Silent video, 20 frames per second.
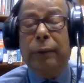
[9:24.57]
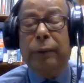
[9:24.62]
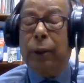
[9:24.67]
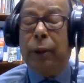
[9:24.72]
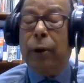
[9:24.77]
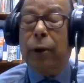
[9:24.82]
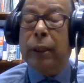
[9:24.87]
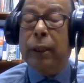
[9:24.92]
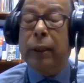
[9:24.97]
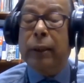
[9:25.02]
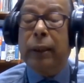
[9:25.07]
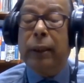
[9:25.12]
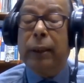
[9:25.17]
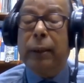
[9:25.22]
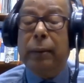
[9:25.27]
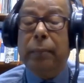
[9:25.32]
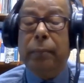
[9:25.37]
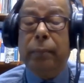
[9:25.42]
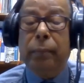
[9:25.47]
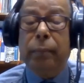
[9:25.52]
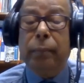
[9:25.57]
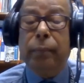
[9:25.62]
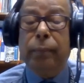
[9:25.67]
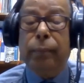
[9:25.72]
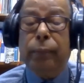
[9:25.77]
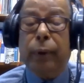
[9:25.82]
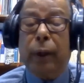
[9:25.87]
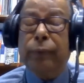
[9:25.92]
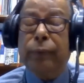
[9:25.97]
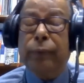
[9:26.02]
যে কথাটি
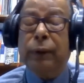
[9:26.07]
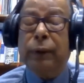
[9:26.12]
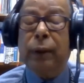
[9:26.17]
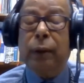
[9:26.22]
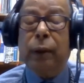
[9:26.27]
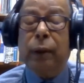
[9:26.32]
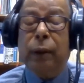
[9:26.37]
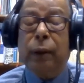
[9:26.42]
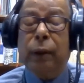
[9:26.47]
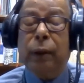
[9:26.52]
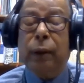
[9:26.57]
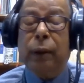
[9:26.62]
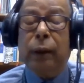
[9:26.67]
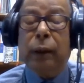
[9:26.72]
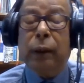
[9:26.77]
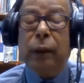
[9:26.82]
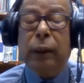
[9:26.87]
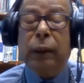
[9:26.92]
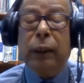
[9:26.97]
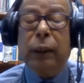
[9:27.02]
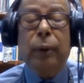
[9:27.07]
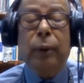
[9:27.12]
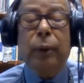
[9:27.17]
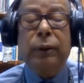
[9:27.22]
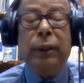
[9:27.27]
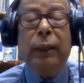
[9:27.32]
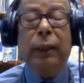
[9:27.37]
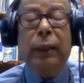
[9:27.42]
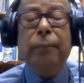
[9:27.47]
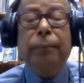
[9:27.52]
প্রফেসর রকিবুল হাসান
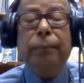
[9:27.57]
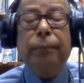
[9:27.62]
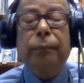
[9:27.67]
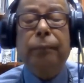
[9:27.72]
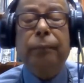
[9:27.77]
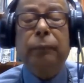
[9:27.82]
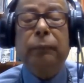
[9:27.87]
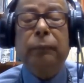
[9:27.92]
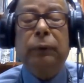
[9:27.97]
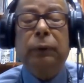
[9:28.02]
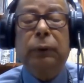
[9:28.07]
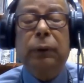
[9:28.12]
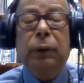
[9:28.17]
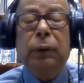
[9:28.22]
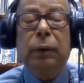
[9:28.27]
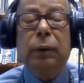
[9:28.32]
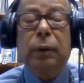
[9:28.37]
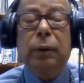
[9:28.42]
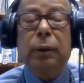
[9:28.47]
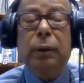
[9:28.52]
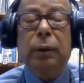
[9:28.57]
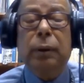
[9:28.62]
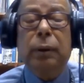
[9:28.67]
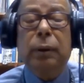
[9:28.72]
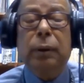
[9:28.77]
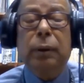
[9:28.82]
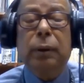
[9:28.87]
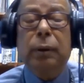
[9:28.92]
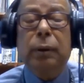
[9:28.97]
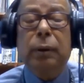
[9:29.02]
বলেছেন
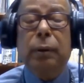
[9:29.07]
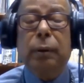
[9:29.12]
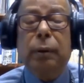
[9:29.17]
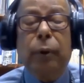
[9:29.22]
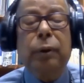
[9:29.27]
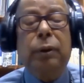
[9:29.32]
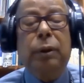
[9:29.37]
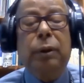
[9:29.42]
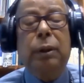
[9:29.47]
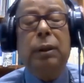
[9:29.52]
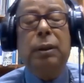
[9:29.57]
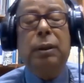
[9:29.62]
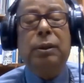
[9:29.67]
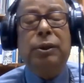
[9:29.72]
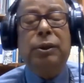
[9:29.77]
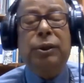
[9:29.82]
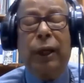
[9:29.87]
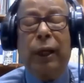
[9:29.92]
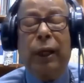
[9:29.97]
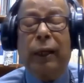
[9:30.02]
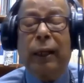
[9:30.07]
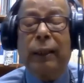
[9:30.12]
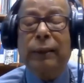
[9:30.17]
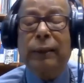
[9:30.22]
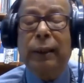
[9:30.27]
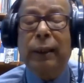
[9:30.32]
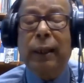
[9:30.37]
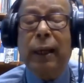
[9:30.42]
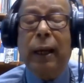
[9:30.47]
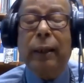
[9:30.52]
প্রধানমন্ত্রী শেখ
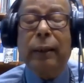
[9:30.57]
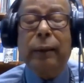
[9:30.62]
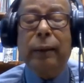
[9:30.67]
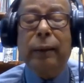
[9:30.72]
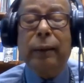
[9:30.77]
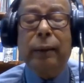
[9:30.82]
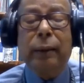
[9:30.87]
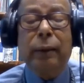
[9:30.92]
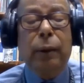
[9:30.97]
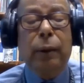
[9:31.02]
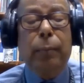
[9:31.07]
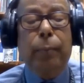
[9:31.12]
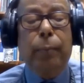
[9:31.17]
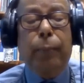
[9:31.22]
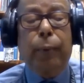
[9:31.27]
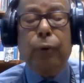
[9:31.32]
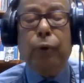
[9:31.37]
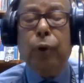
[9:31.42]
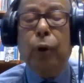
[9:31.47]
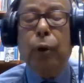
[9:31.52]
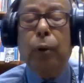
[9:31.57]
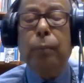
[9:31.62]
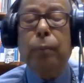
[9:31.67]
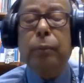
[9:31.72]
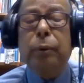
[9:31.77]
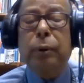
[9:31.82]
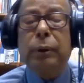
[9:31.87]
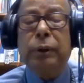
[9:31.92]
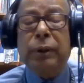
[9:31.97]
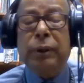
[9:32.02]
হাসিনার প্রথম
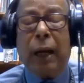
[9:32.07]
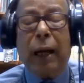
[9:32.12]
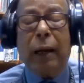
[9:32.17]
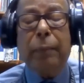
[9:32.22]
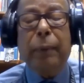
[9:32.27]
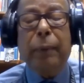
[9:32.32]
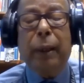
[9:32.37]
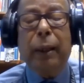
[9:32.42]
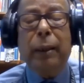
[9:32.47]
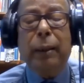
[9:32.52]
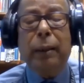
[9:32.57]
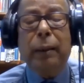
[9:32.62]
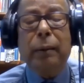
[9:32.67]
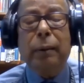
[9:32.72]
টার্মে